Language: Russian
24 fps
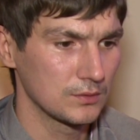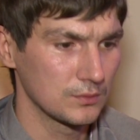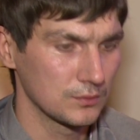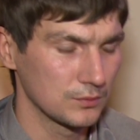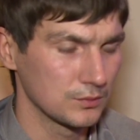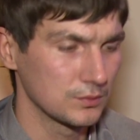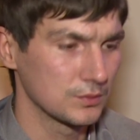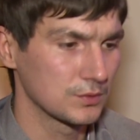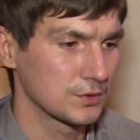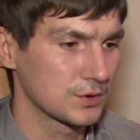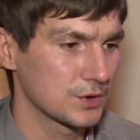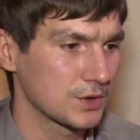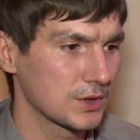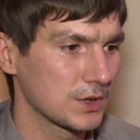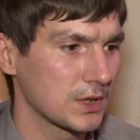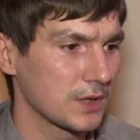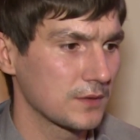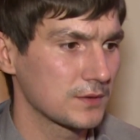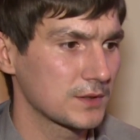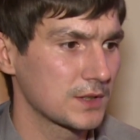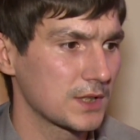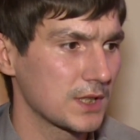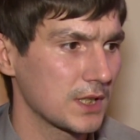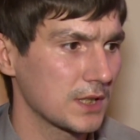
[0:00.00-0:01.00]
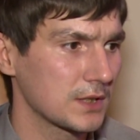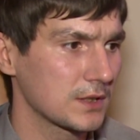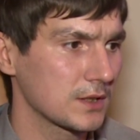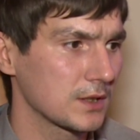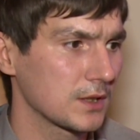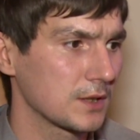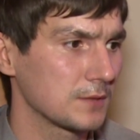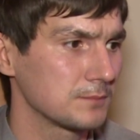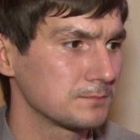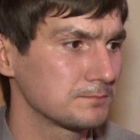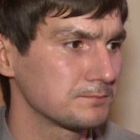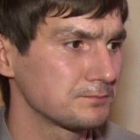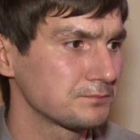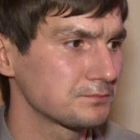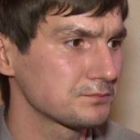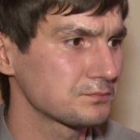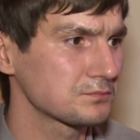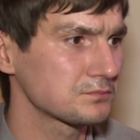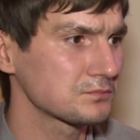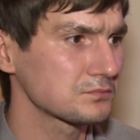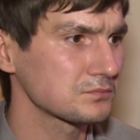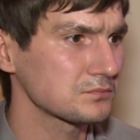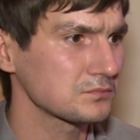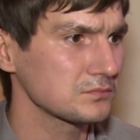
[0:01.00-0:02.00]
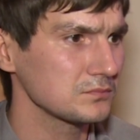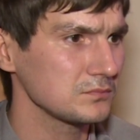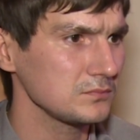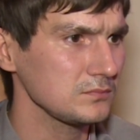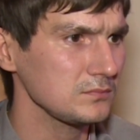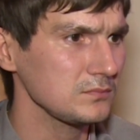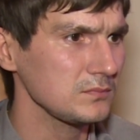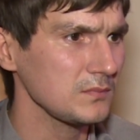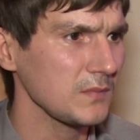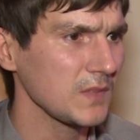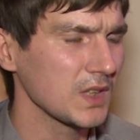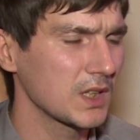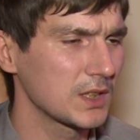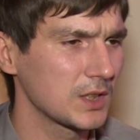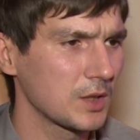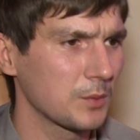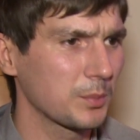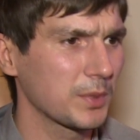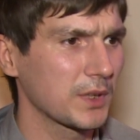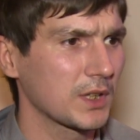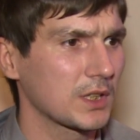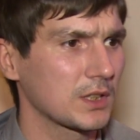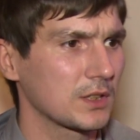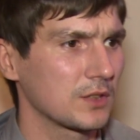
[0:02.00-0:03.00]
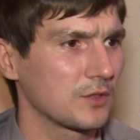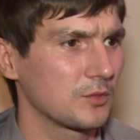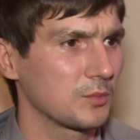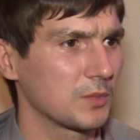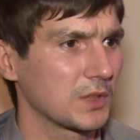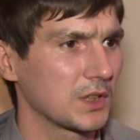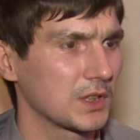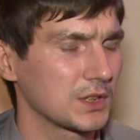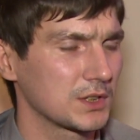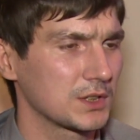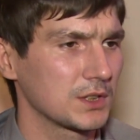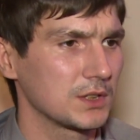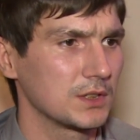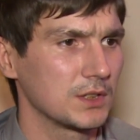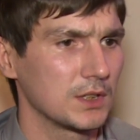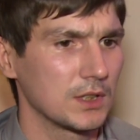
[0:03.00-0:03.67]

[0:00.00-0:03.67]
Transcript: ну, жена встретила – она поехала в магазин,